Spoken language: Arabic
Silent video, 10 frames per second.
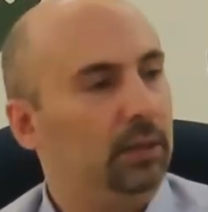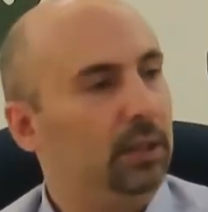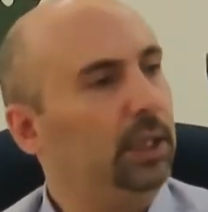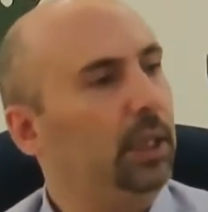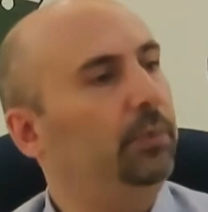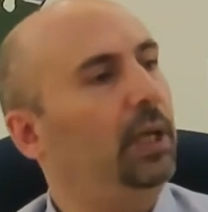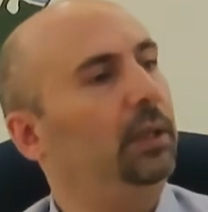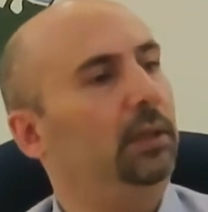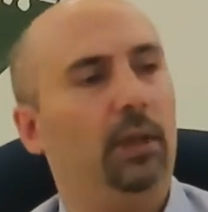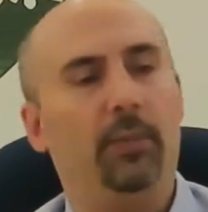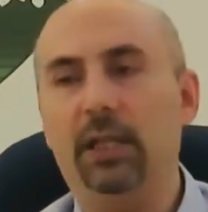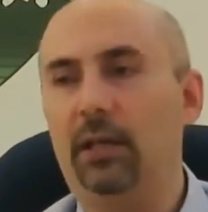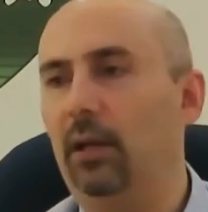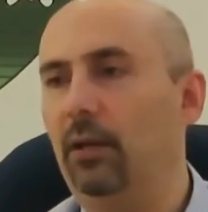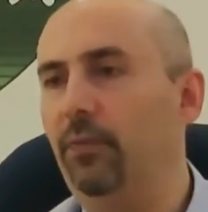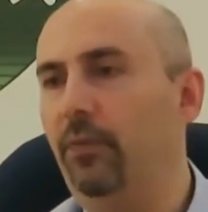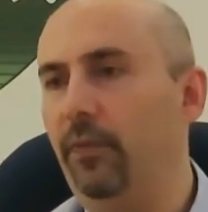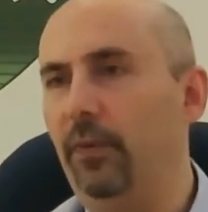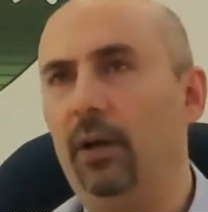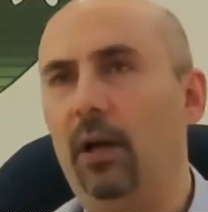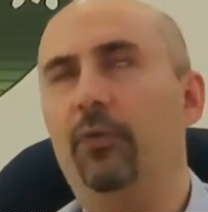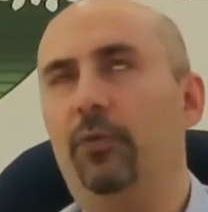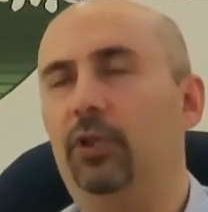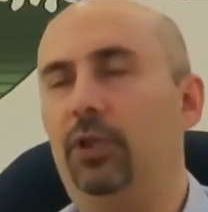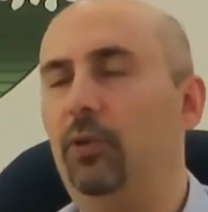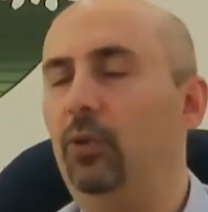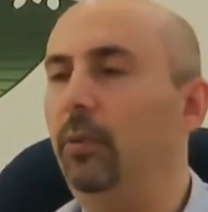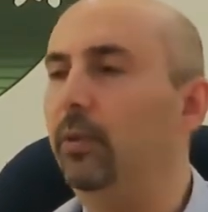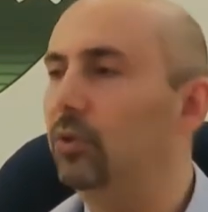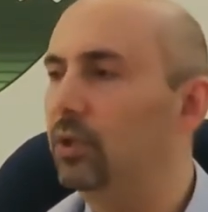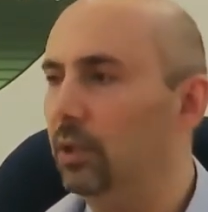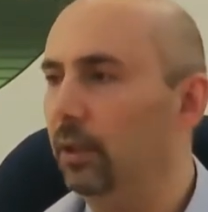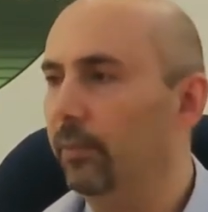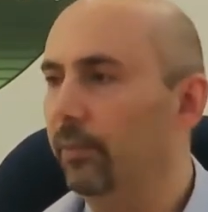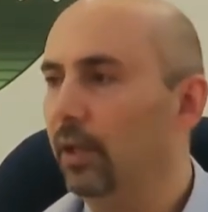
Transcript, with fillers: صدر ب 3 8 1998